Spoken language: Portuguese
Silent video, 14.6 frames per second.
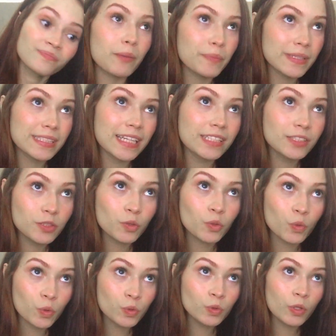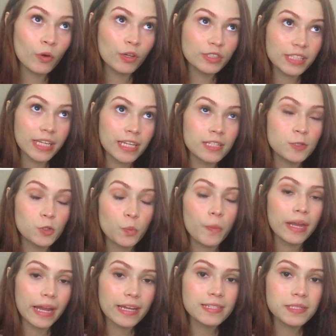apesar disso tudo, eu gostaria de
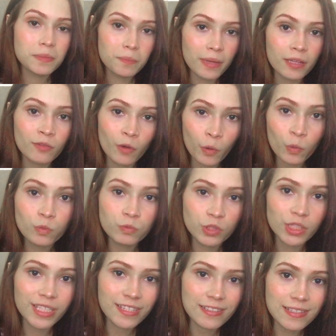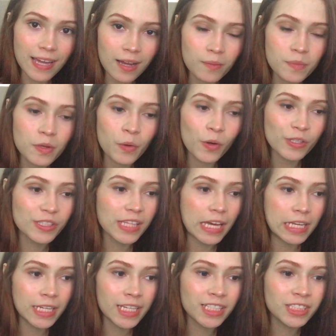superar esse medo algum dia, sabe? Eu
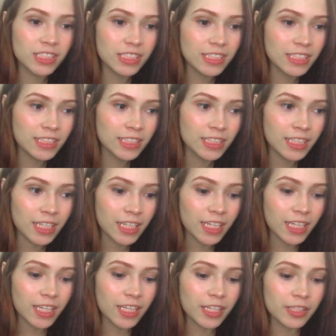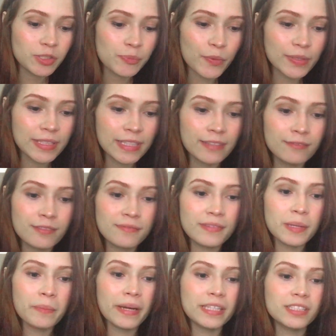gostaria de de poder
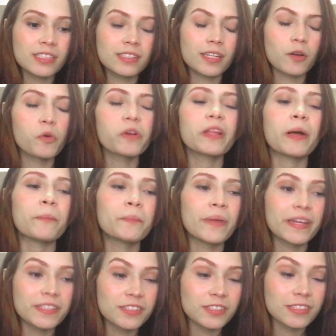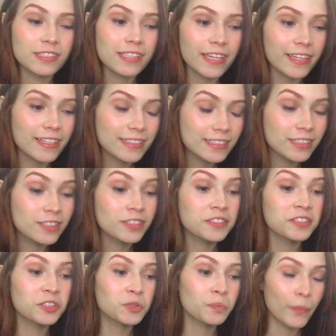viver mais tranquilamente, sem esse
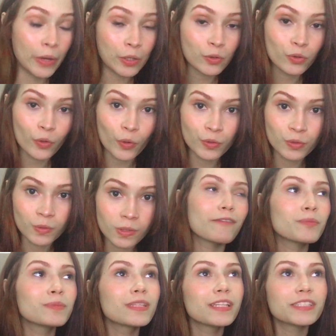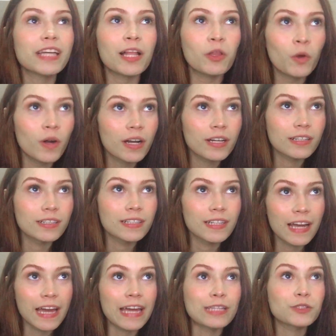desespero todo. Quer ver me deixar louca?
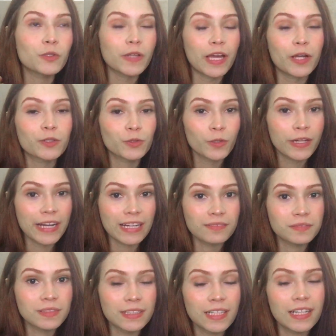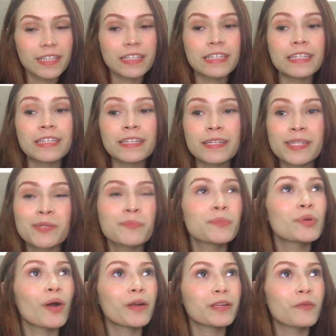é sonhar que eu tô grávida. E, e,
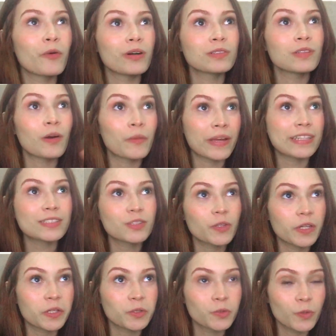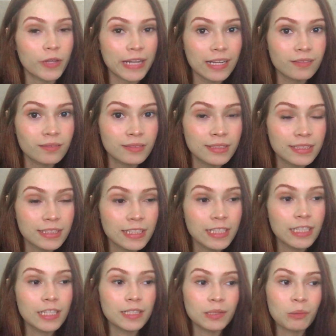pior que quando alguém sonha que eu tô grávida,
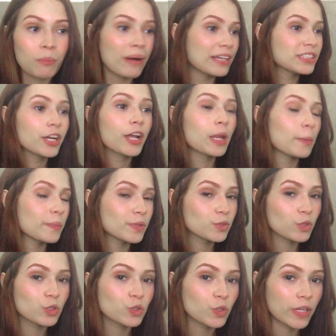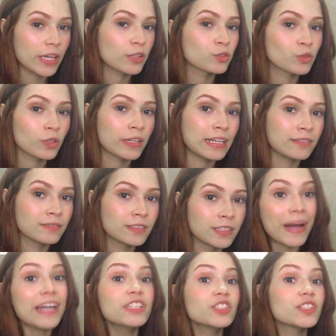não basta aquela pessoa sonhar que eu tô grávida.
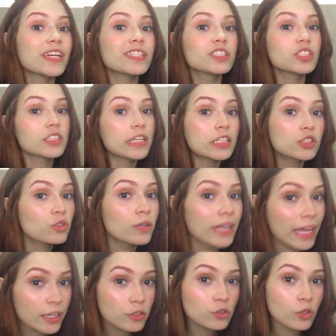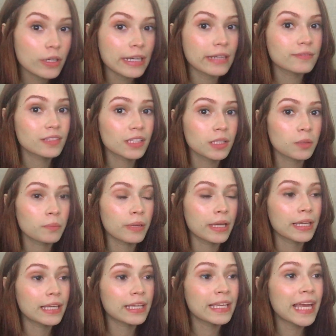Mais gente tem que sonhar que eu tô grávida
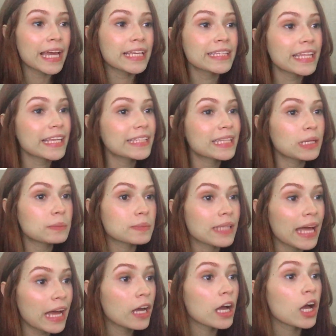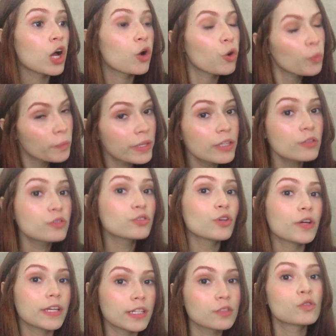também. E aí tem que terminar comigo
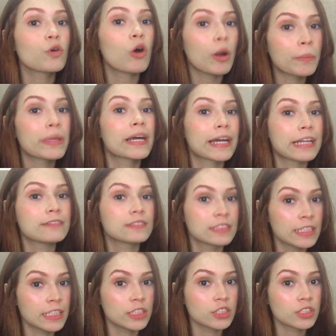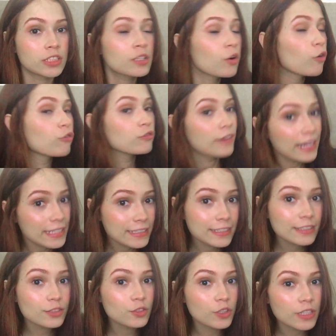sonhando com a minha gravidez e com o
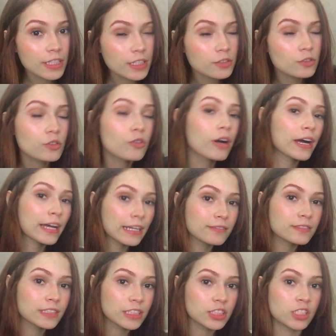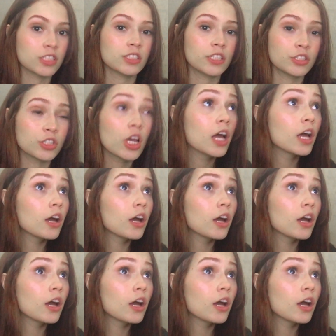Wagner sonhando com a gravidez da gente.